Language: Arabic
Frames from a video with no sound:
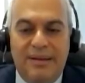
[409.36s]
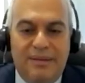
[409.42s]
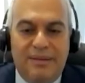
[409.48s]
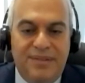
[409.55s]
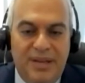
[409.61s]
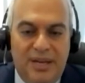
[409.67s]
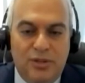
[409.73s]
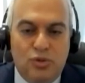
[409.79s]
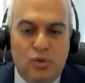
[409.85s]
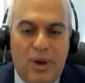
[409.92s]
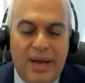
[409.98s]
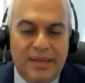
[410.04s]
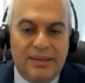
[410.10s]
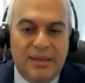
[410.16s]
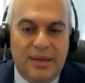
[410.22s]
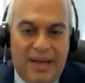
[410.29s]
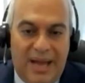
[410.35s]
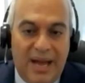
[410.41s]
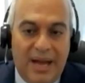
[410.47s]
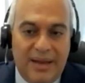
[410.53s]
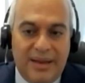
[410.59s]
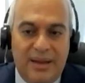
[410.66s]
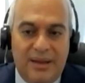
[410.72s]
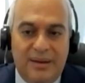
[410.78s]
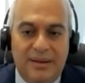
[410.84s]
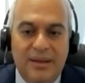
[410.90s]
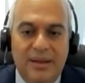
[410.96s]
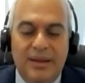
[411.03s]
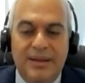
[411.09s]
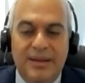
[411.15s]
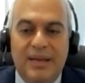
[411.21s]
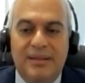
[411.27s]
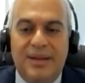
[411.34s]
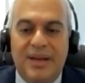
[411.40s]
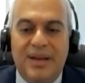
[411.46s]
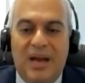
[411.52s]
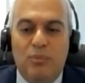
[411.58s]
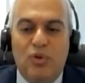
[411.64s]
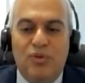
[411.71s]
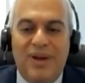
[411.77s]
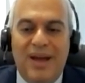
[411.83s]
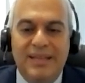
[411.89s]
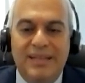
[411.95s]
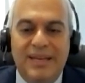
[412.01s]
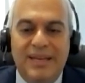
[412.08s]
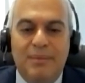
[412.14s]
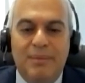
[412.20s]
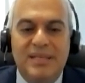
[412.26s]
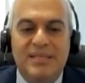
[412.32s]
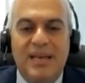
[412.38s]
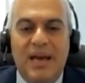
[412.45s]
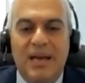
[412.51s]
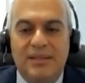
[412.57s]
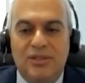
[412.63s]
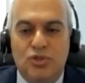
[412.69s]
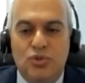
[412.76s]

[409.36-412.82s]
في عنده هيدا الحق كان يقدر يعمله فهيدي كمان سهلت